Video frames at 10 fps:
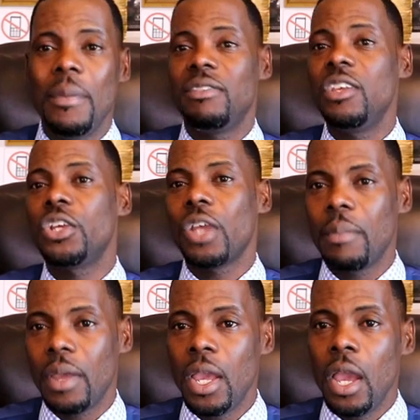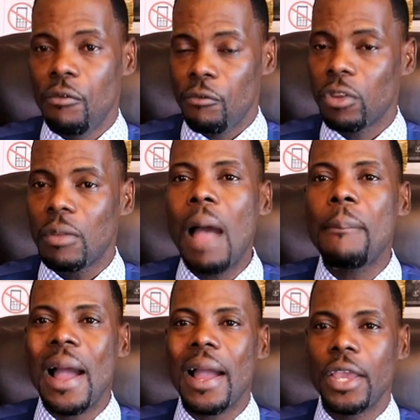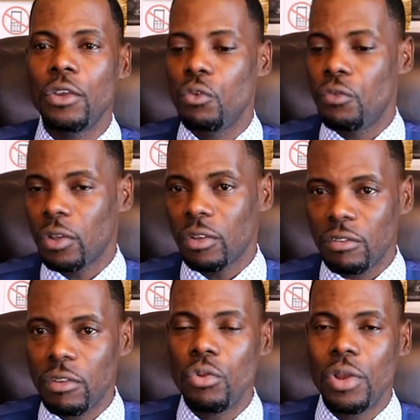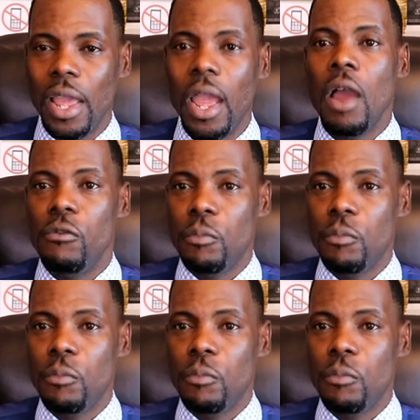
mais si jamais votre appareil ou votre cellulaire